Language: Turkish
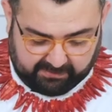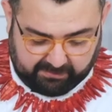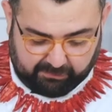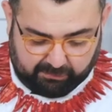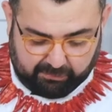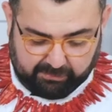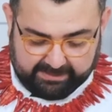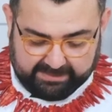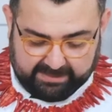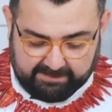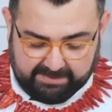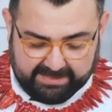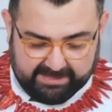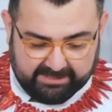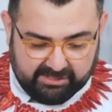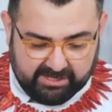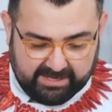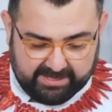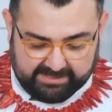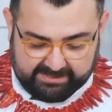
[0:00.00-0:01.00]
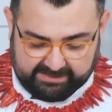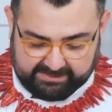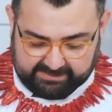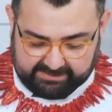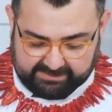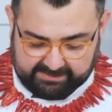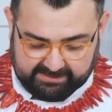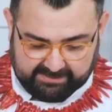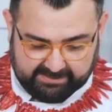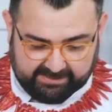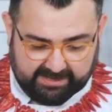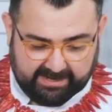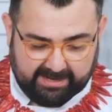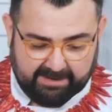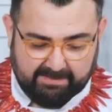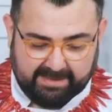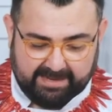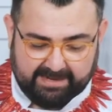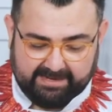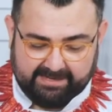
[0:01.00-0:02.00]
kullanabileceğiniz
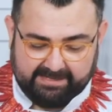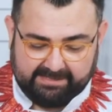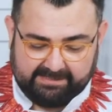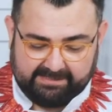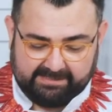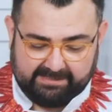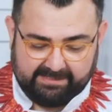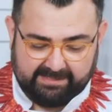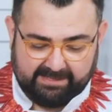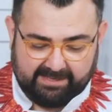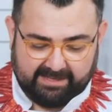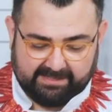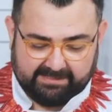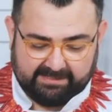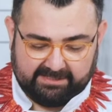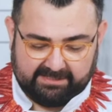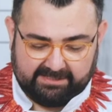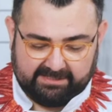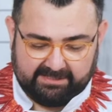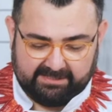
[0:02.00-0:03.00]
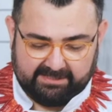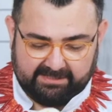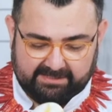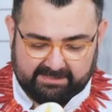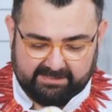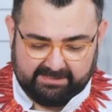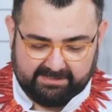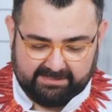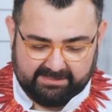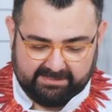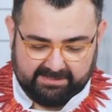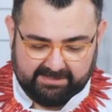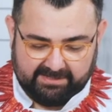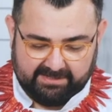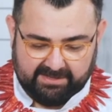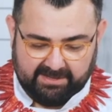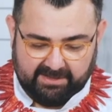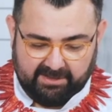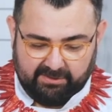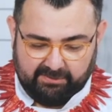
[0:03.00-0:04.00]
karameliniz hazır.
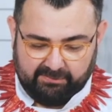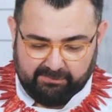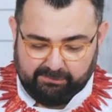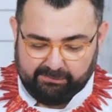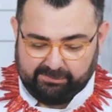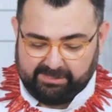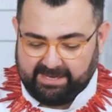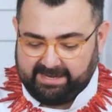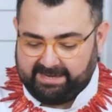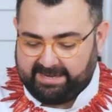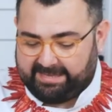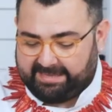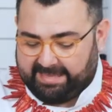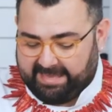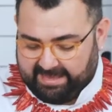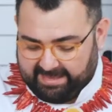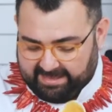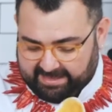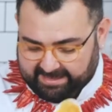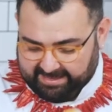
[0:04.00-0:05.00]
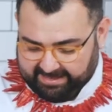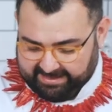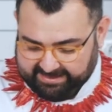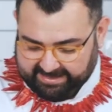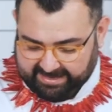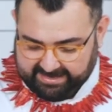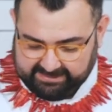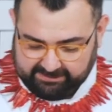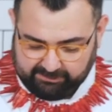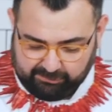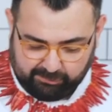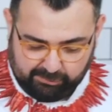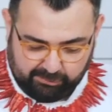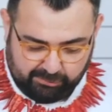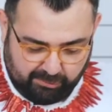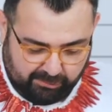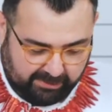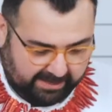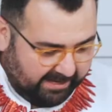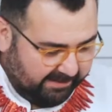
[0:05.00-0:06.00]
Üzerine de deniz
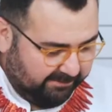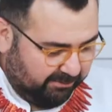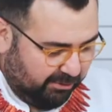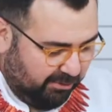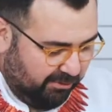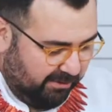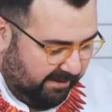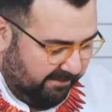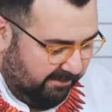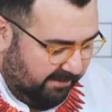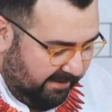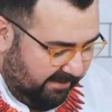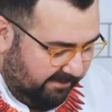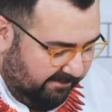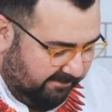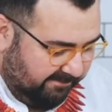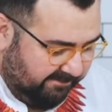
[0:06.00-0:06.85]
tuzu dökelim şöyle bir.